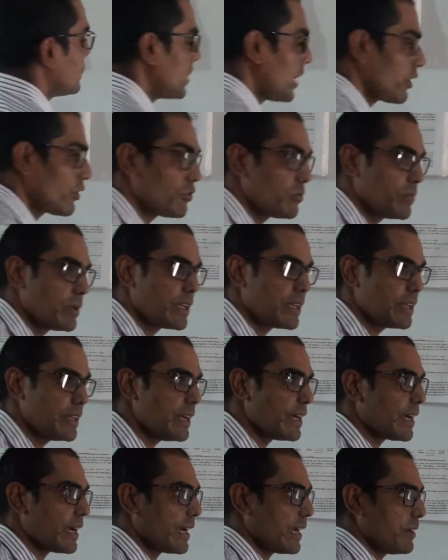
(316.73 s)
জারণ
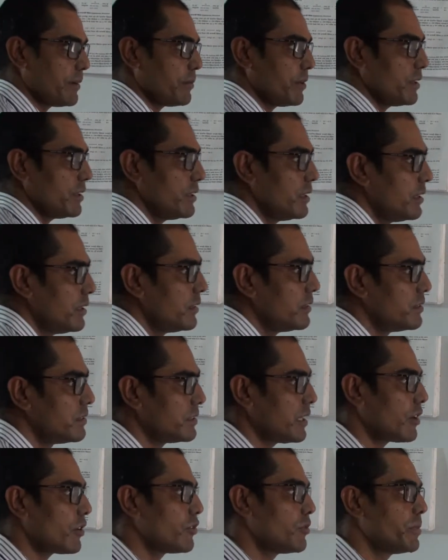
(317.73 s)
বিক্রিয়া কাকে বলে
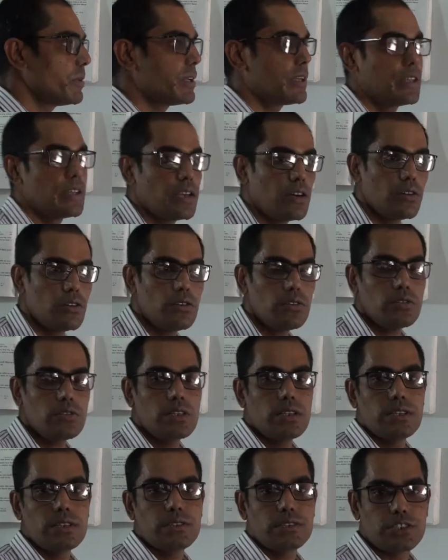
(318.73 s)
জারণ বিক্রিয়া হলো
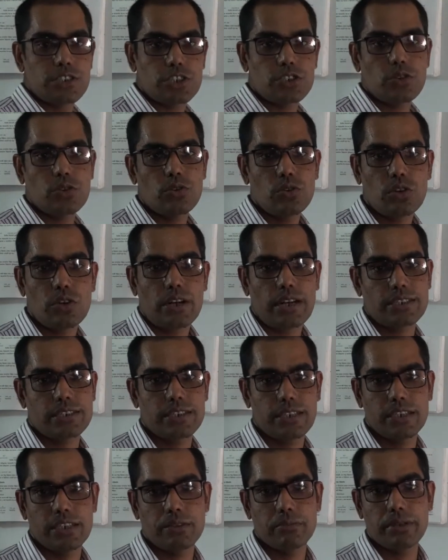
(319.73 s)
যে সকল
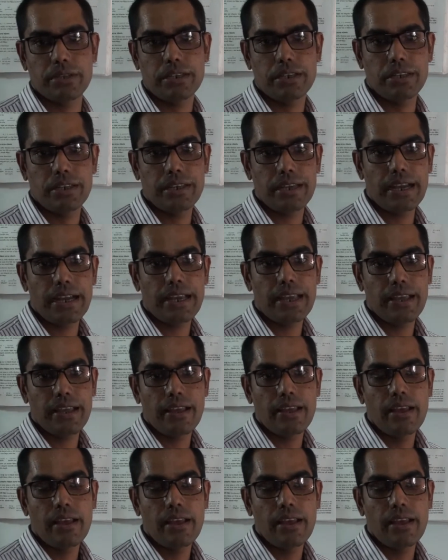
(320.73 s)
রাসায়নিক বিক্রিয়ায়